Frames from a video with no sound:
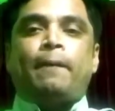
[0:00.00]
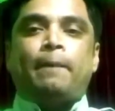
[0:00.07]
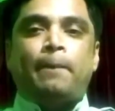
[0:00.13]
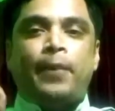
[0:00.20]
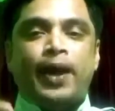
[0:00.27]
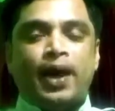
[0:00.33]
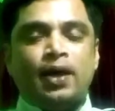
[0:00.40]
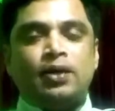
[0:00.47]

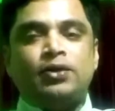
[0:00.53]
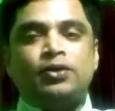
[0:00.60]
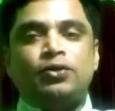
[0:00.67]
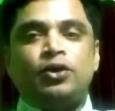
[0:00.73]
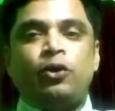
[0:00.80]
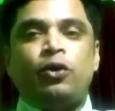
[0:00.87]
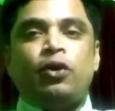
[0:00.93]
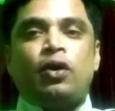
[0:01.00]
ব্যাংক
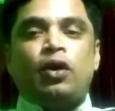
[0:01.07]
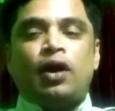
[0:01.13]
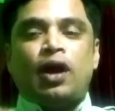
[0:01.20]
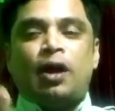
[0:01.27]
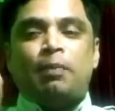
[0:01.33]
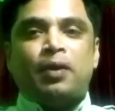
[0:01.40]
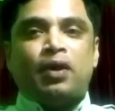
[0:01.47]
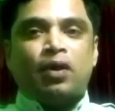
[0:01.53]
যদি
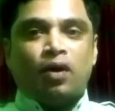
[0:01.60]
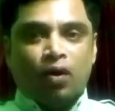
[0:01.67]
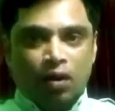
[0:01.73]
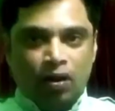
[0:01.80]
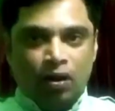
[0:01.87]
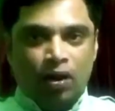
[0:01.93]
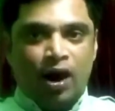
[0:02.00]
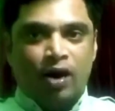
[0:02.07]
আপনার
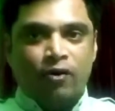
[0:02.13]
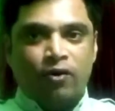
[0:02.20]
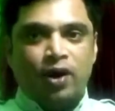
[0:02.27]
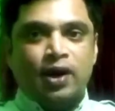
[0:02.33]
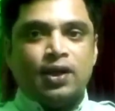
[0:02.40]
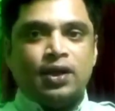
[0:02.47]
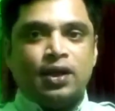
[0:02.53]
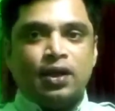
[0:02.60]

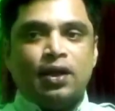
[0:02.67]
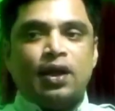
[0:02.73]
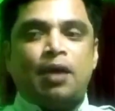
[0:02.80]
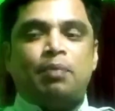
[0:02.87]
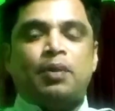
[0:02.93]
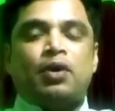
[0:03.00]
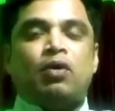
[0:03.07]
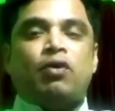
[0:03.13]
আউটলেট থেকে
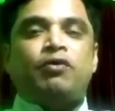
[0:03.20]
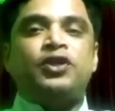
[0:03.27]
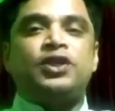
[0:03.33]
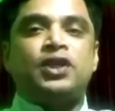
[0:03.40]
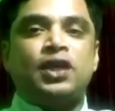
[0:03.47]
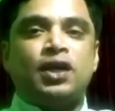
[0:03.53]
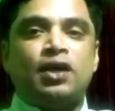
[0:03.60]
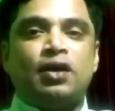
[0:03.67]
আপনার অফিস
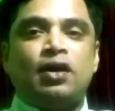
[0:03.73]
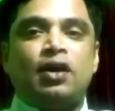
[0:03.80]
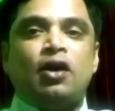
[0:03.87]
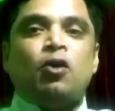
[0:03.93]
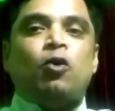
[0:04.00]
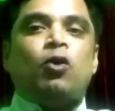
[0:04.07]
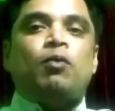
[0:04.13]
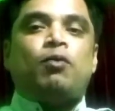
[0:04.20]
থেকে
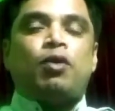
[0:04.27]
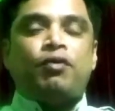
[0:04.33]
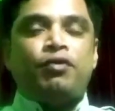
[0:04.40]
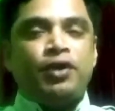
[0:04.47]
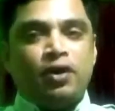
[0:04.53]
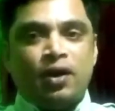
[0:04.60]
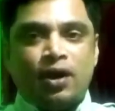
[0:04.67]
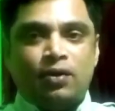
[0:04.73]
কোনো
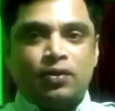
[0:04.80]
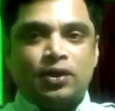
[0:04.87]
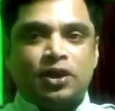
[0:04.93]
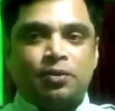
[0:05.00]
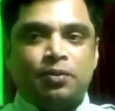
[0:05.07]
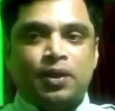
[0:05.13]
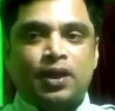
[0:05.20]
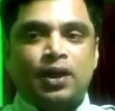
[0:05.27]
প্রফিট না করতে
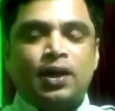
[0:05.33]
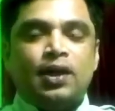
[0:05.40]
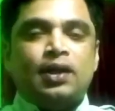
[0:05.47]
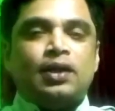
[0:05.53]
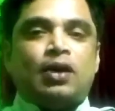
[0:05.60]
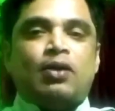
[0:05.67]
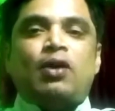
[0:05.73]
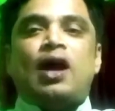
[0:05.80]
পারে
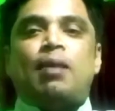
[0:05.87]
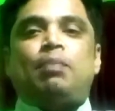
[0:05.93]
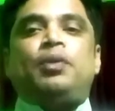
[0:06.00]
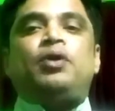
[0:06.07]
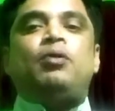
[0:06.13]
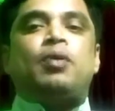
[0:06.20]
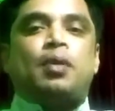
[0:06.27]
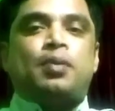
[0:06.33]
তাহলে
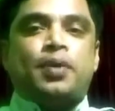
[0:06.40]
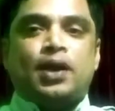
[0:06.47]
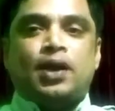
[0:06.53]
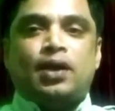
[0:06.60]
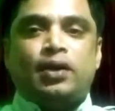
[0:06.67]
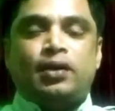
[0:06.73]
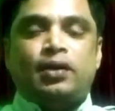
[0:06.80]
আপনিও পাবেন না